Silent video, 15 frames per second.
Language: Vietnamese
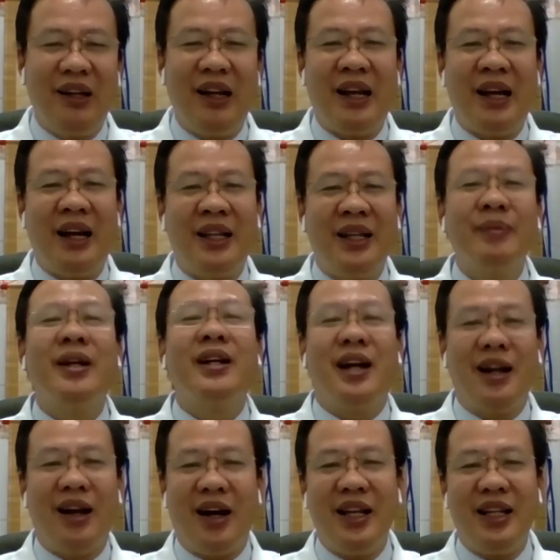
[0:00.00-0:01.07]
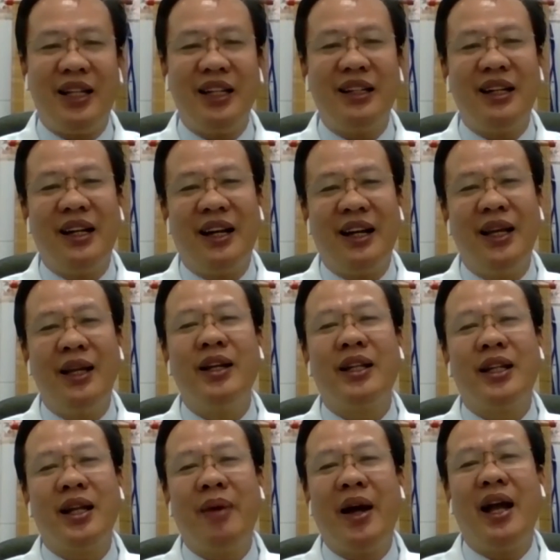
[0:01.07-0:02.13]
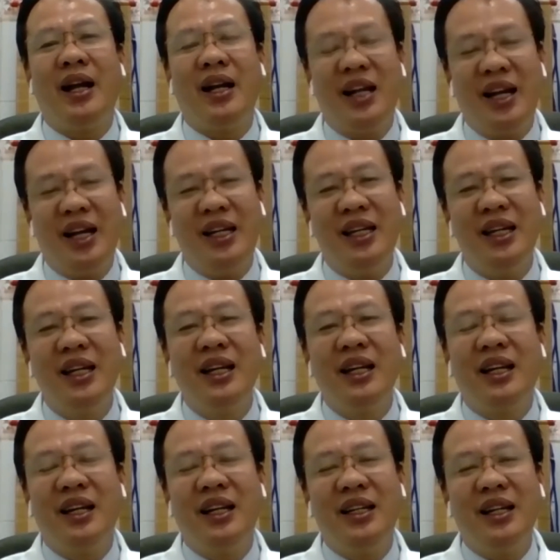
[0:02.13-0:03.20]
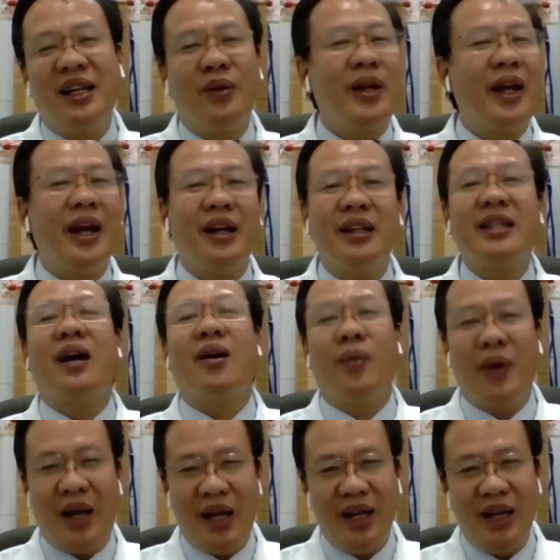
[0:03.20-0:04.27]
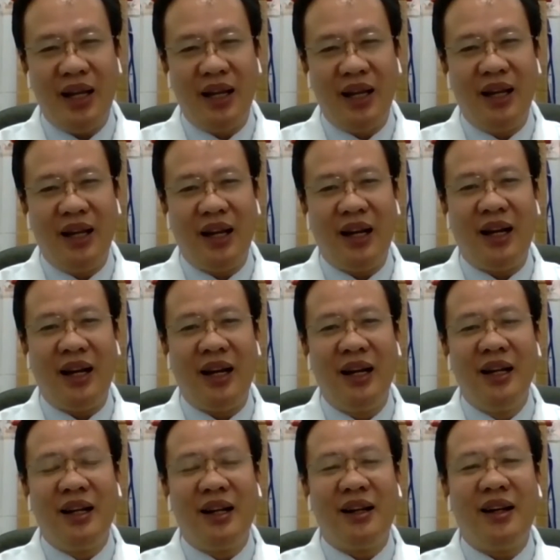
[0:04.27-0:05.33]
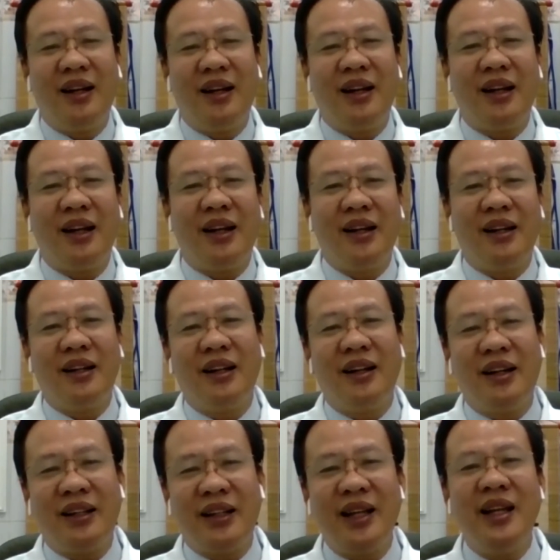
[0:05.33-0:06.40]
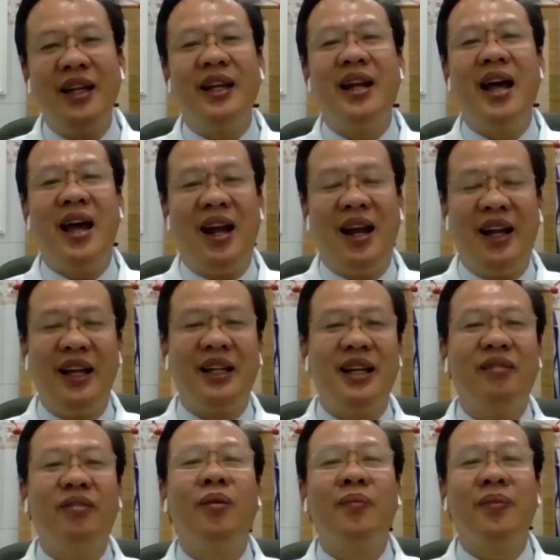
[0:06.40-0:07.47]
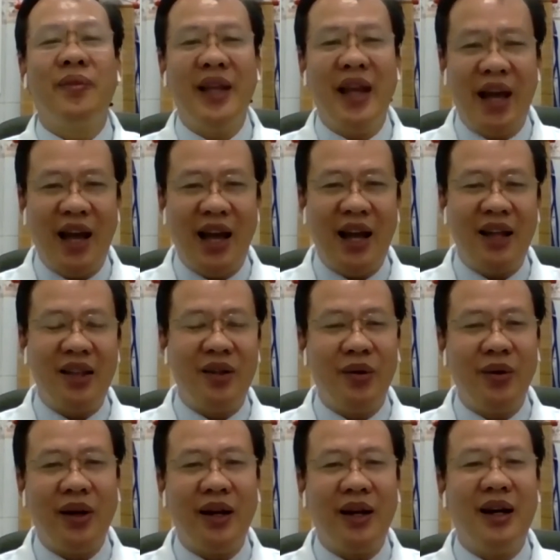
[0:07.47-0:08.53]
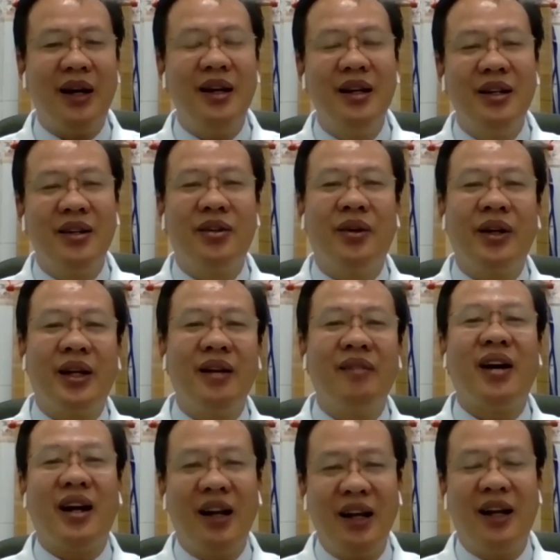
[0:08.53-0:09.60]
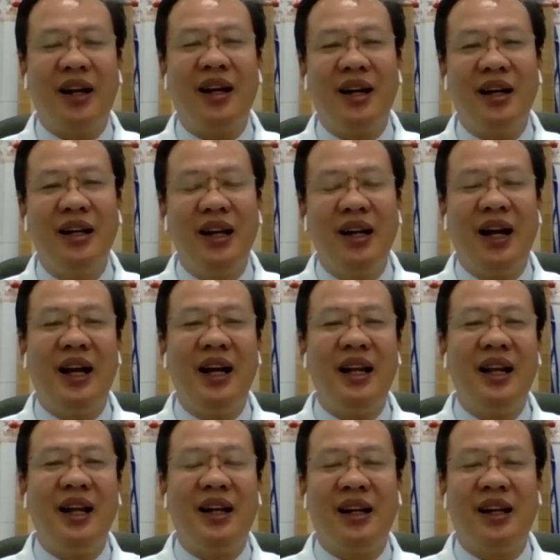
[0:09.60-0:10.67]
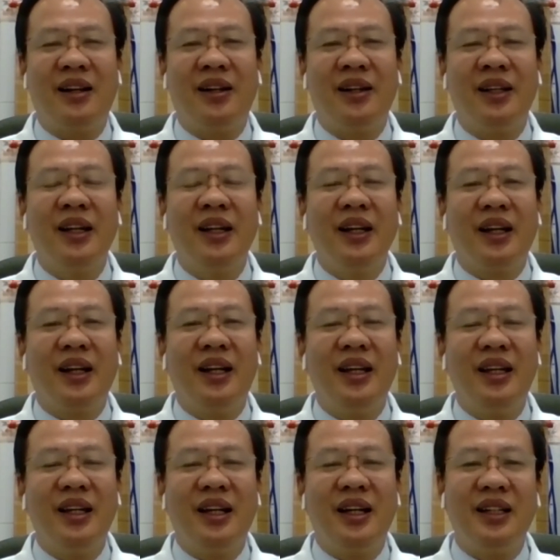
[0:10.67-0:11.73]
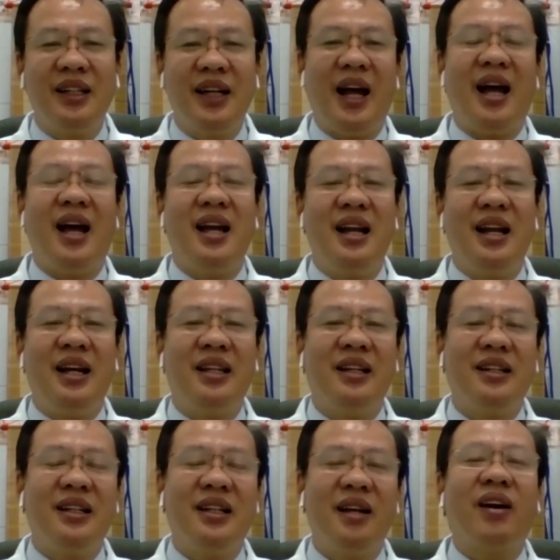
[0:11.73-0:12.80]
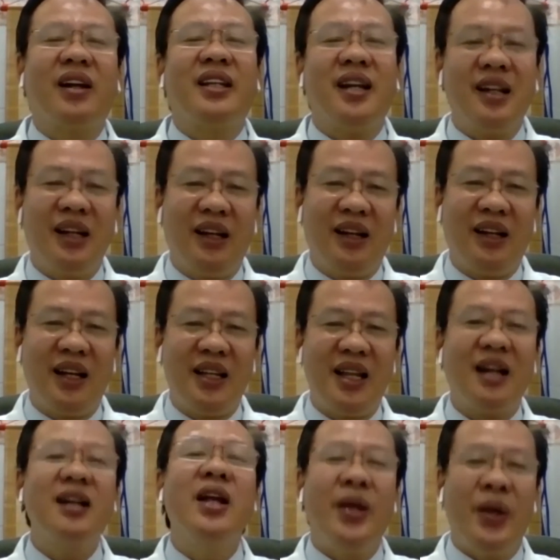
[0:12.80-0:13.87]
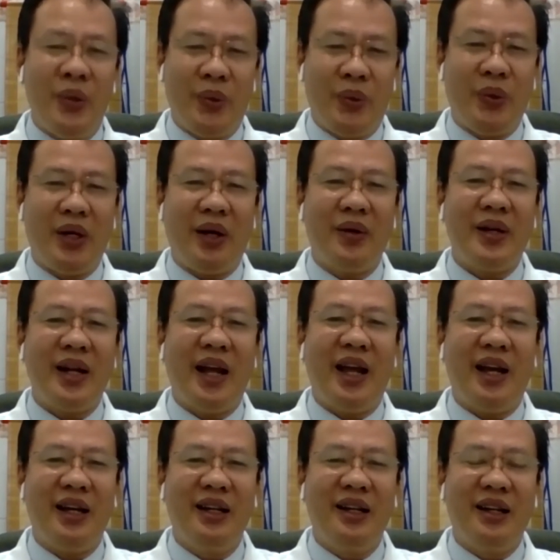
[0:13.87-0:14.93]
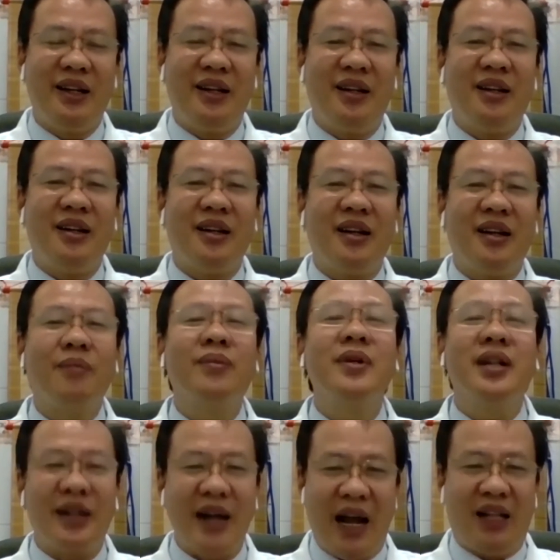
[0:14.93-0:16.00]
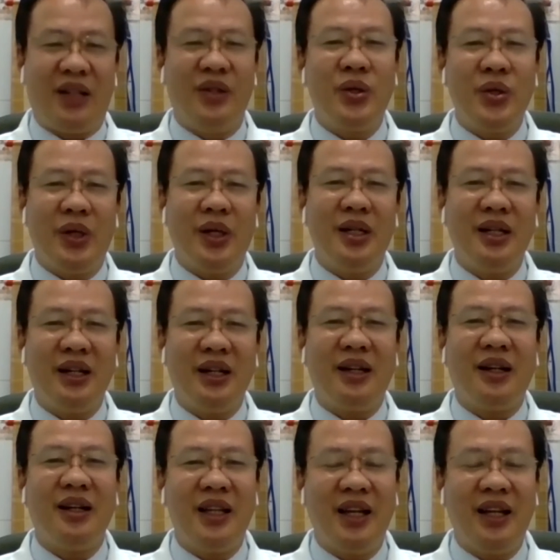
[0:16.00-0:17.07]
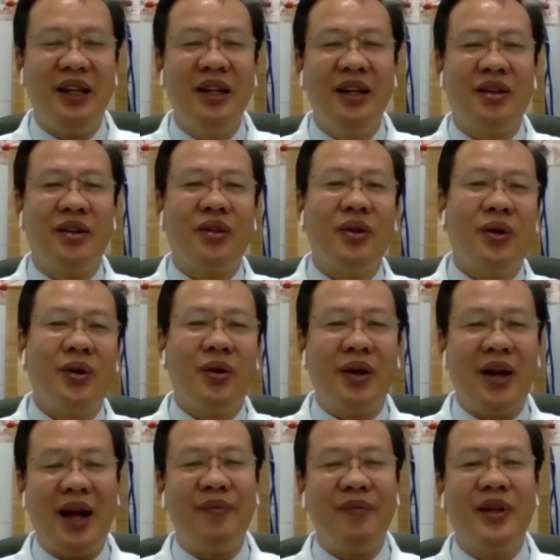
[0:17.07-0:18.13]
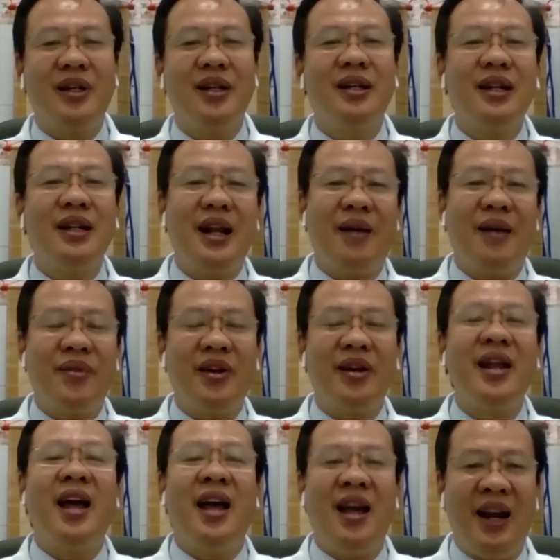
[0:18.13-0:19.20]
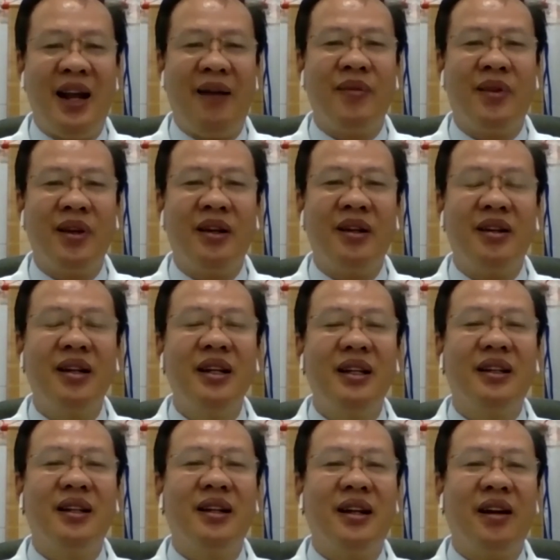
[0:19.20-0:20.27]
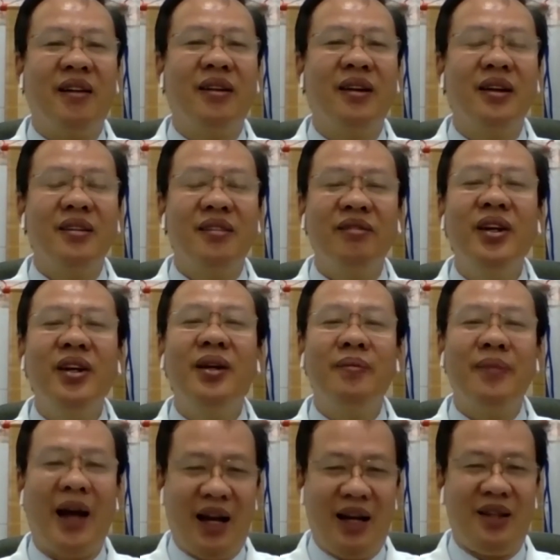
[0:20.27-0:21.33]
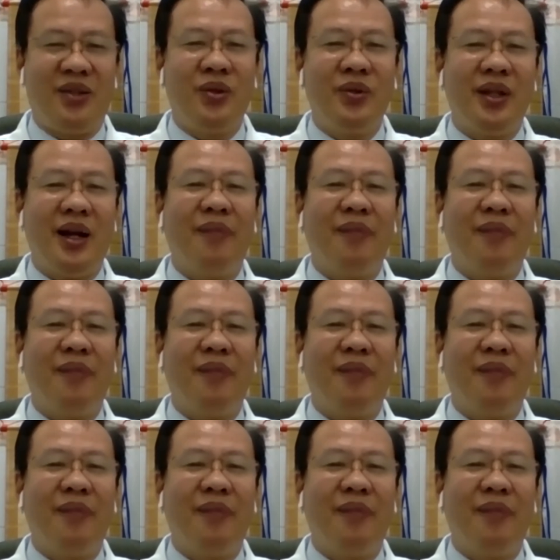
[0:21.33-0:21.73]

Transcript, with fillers: là như mình đã nói tức là khi người ta mang cái cái khẩu trang nó chặt quá à nó nó nó tì đè lên cái vùng da chỗ cái đó rồi cái vật đó hay là rồi cái uh, thứ hai là những cái vật chất uh, cái chất liệu của khẩu trang nó không được đạt tiêu chuẩn nó có thể nó thô ráp nó cứng nó làm cho đè làm cho nó tình trạng viêm hằn xuống